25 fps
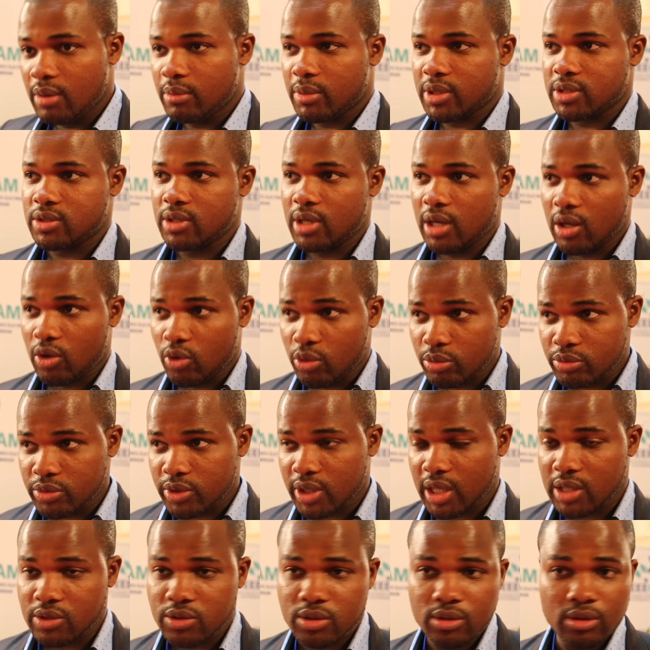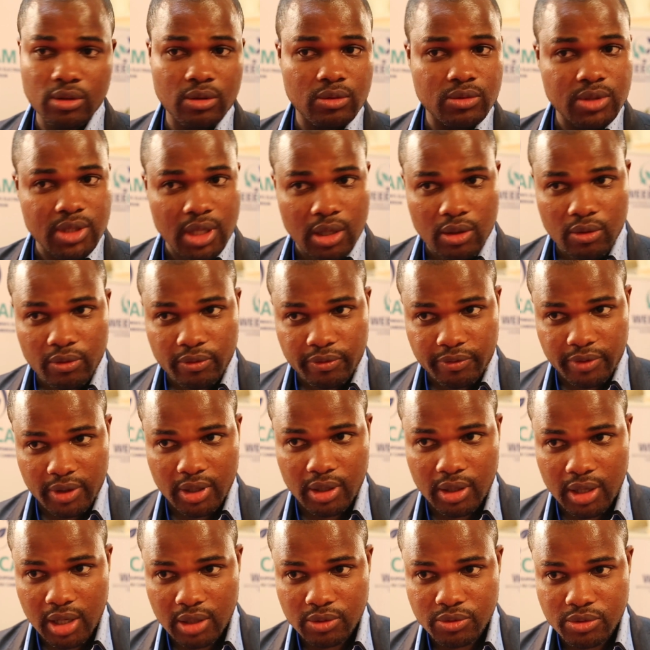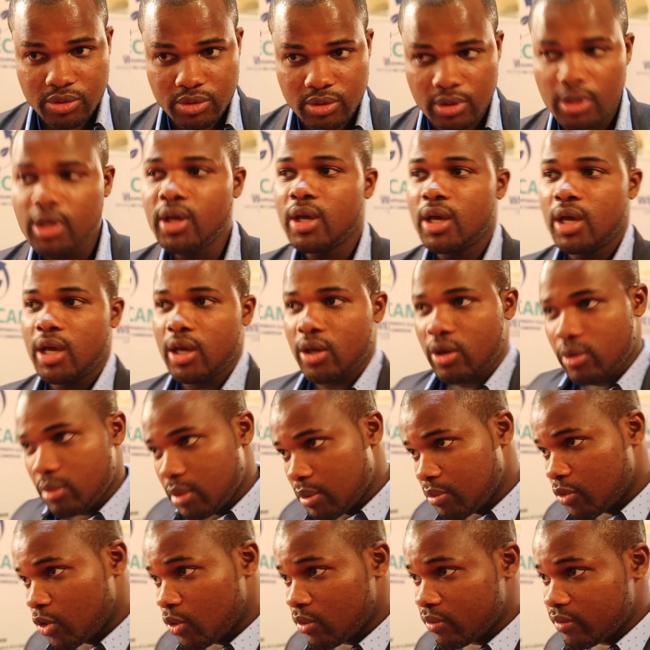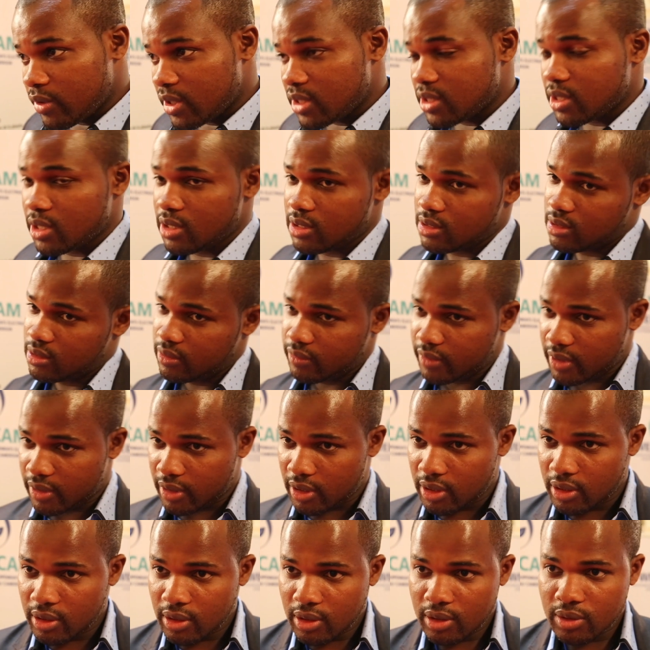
parce que la communication que nous allons faire là-dessus et que même convergence va